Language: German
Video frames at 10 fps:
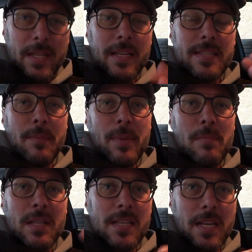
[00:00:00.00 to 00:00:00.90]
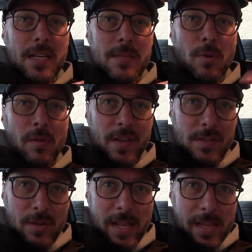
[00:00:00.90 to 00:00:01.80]
der das ja bei Mercedes
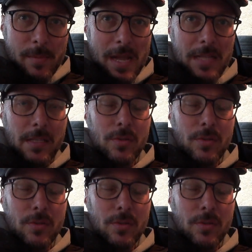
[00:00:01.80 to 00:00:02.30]
professionell gemacht